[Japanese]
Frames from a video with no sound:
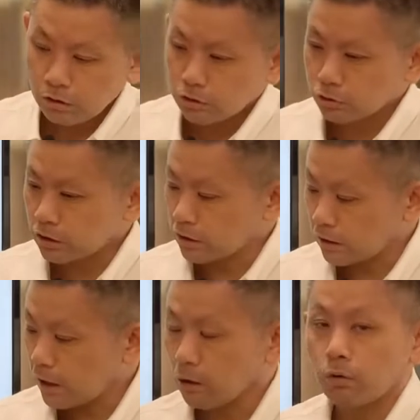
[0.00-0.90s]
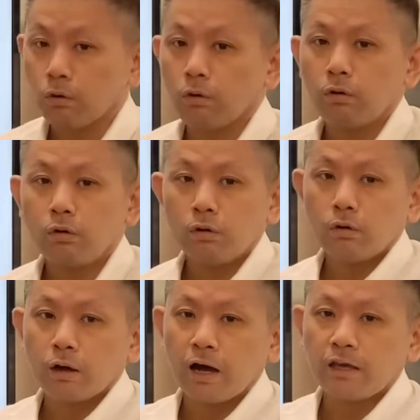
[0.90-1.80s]
う書籍でこう
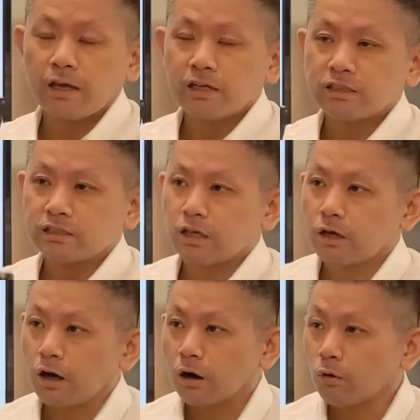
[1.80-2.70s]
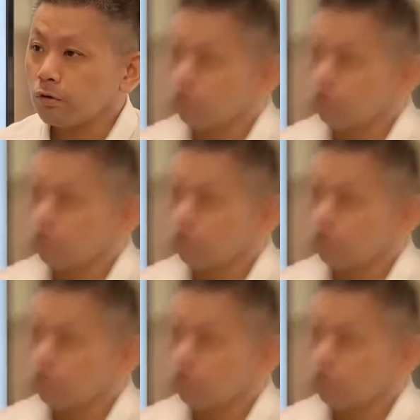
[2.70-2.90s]
拝見して、あ、こん